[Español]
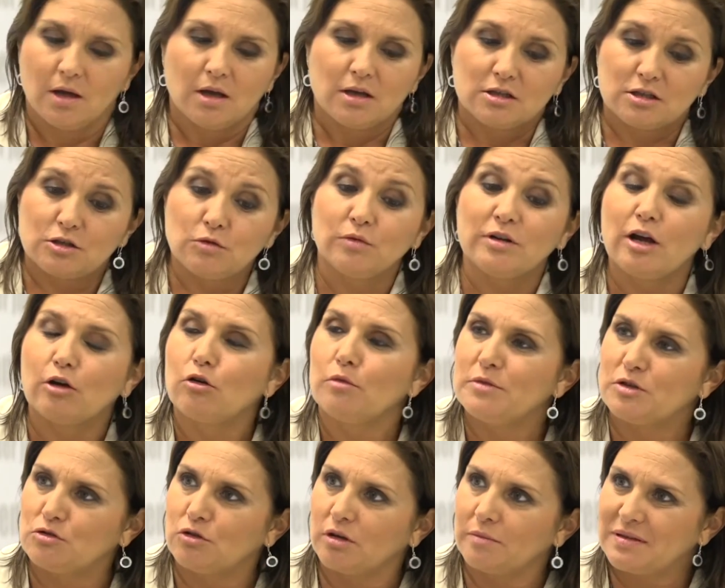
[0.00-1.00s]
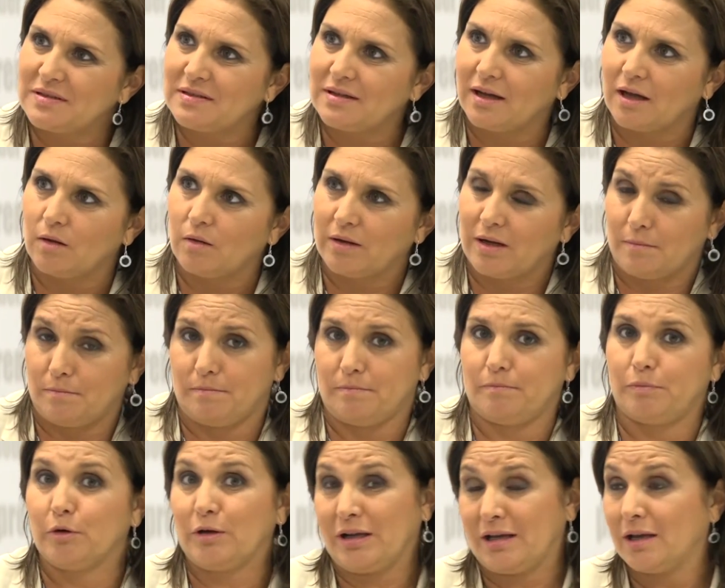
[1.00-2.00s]
Si una comisión investigadora,
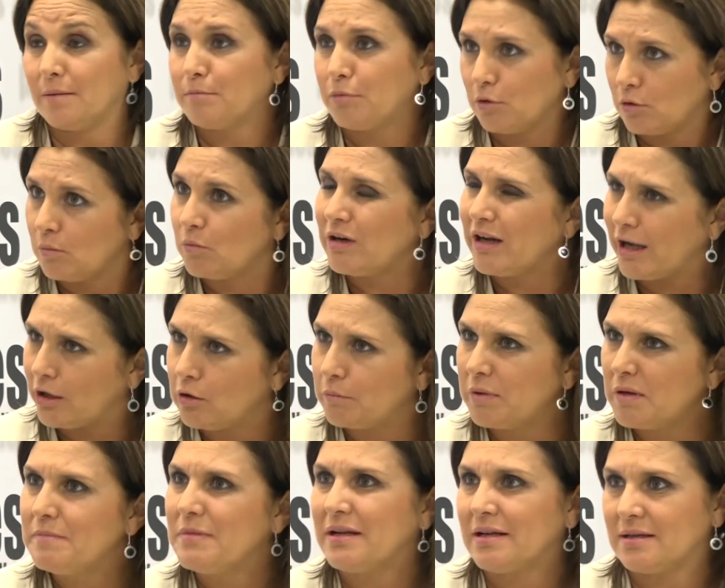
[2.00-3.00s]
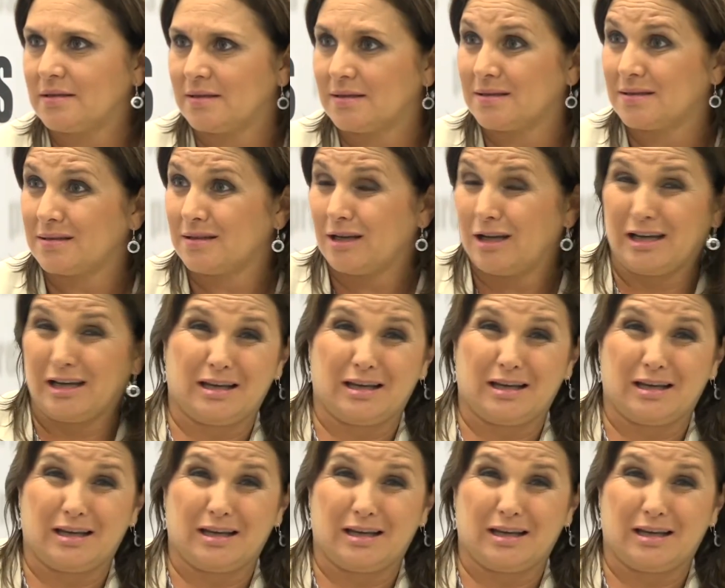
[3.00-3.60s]
por ejemplo, como la de López Meneses,